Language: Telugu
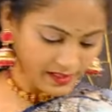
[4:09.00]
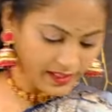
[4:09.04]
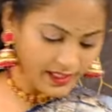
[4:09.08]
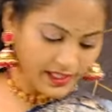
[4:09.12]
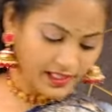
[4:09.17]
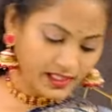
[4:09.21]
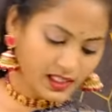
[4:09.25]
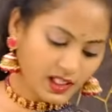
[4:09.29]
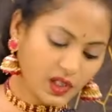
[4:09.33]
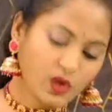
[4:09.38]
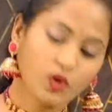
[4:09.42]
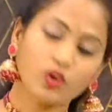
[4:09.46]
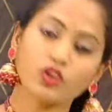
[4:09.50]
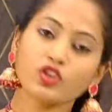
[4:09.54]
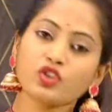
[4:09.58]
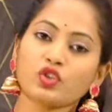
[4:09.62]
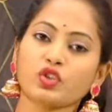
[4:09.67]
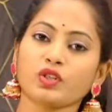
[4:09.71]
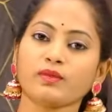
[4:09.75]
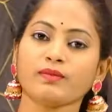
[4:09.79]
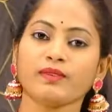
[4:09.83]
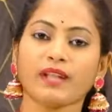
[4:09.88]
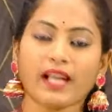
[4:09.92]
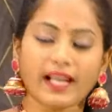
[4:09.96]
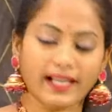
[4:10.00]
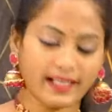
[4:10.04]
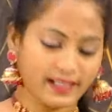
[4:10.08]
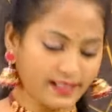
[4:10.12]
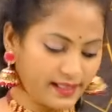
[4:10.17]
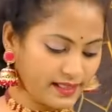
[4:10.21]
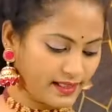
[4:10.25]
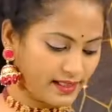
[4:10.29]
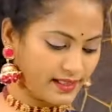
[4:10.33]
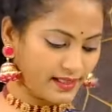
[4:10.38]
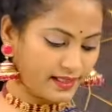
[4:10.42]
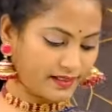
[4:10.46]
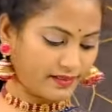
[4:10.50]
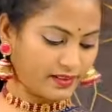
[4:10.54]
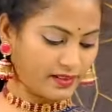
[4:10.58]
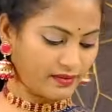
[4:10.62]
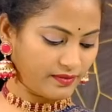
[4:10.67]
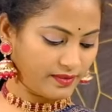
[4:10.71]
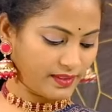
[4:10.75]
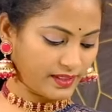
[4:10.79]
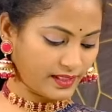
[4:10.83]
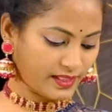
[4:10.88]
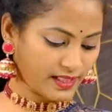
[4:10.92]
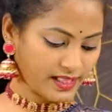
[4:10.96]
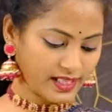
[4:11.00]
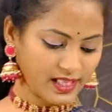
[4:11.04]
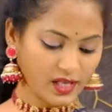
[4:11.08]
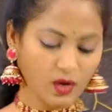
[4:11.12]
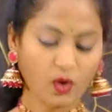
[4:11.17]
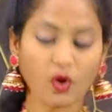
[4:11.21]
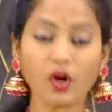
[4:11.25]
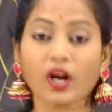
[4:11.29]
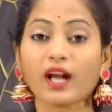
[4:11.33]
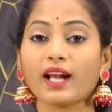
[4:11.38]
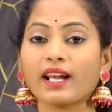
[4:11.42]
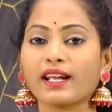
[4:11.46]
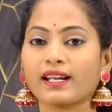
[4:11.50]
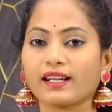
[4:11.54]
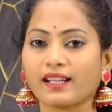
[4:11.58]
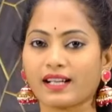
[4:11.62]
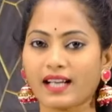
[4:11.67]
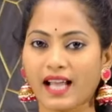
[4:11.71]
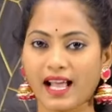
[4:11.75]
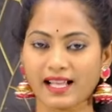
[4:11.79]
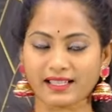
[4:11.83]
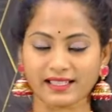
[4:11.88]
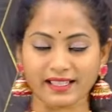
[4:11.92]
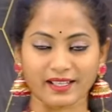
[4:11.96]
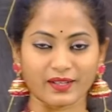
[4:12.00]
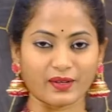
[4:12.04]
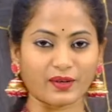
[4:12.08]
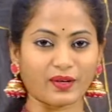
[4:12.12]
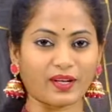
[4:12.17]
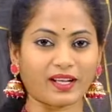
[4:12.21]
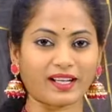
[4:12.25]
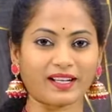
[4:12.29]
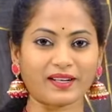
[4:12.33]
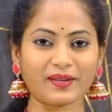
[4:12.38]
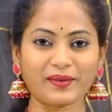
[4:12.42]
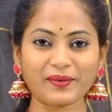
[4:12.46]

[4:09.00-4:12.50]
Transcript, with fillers: ఇది కొంచెం లైట్ కలర్ అవడం వల్ల ఇంకొక క్లాసీ లుక్